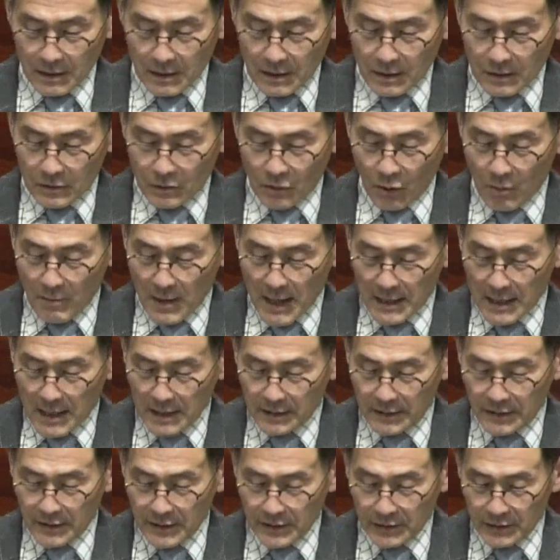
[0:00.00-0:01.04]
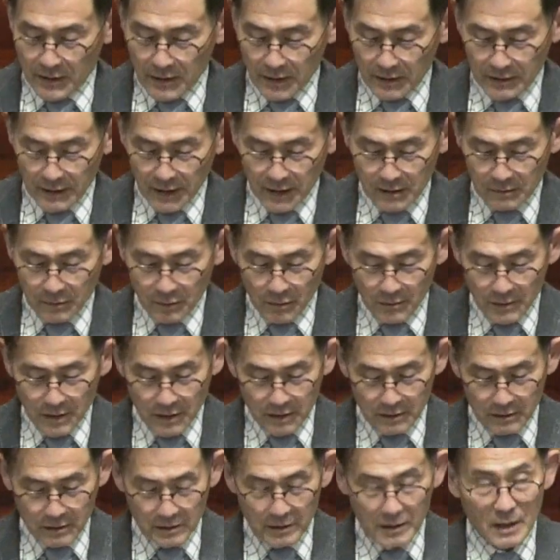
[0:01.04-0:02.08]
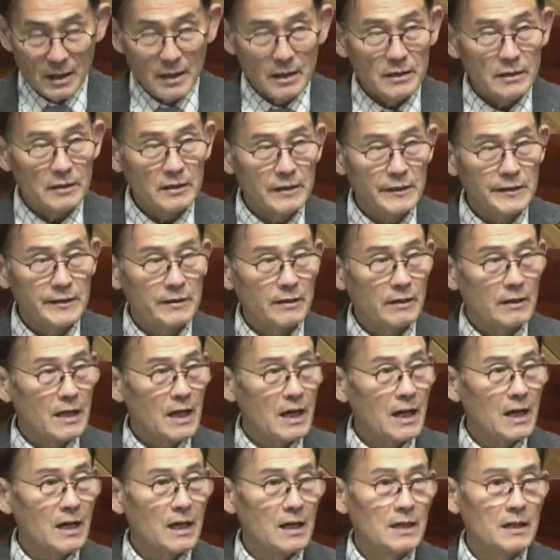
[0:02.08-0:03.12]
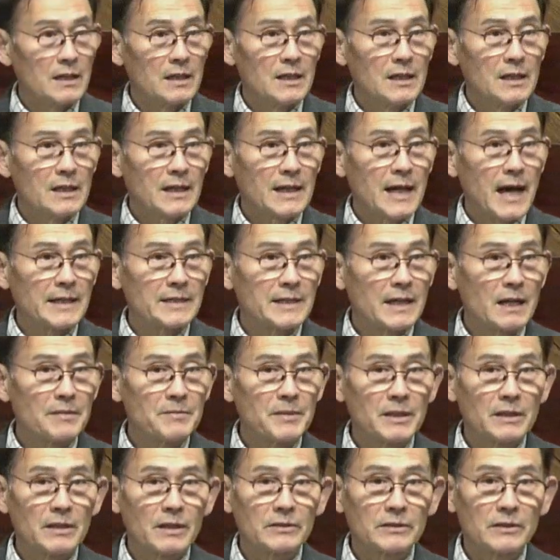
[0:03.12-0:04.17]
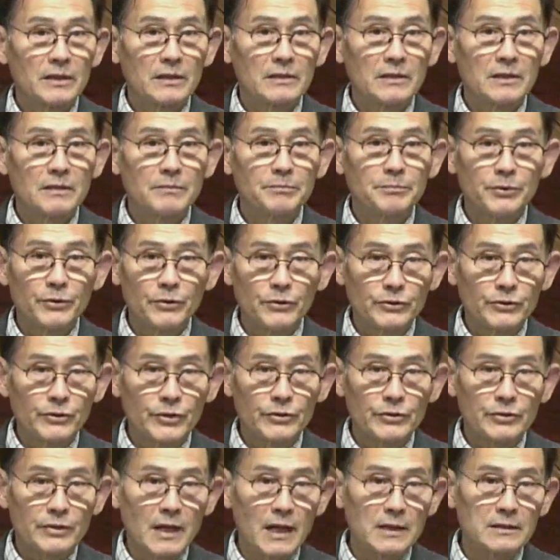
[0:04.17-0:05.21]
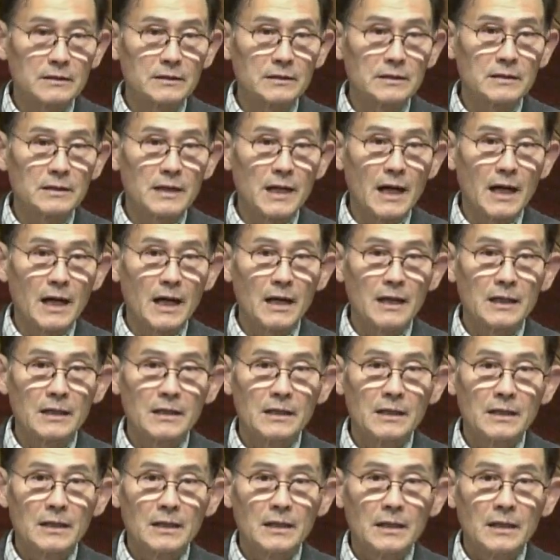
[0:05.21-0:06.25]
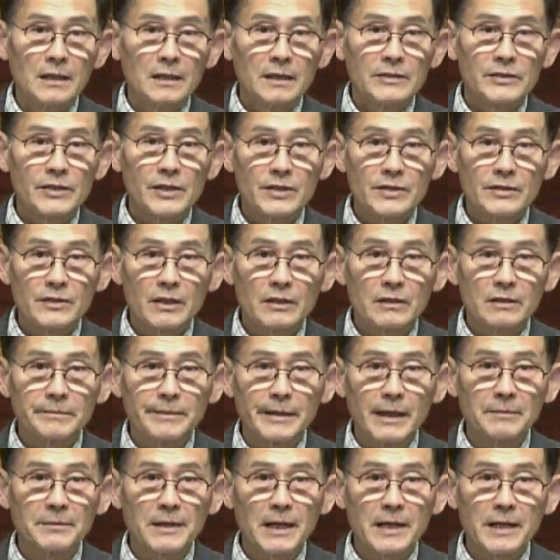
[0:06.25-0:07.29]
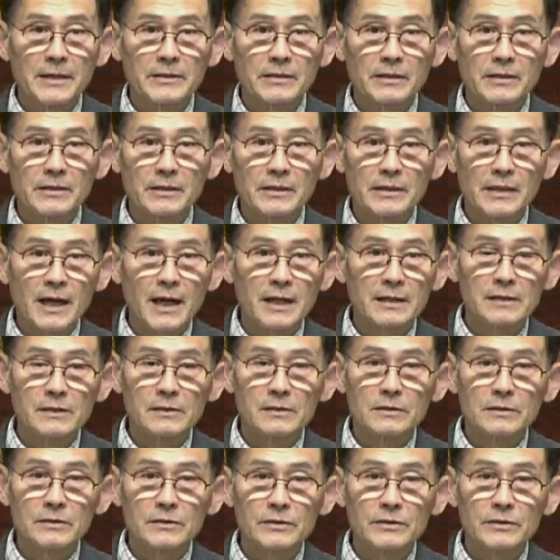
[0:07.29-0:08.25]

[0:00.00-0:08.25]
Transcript: 로마나 그리스 역사를 보면 시저가 가장 믿었던 그 브루투스라는 그가 시저를 배반해서 그 칼을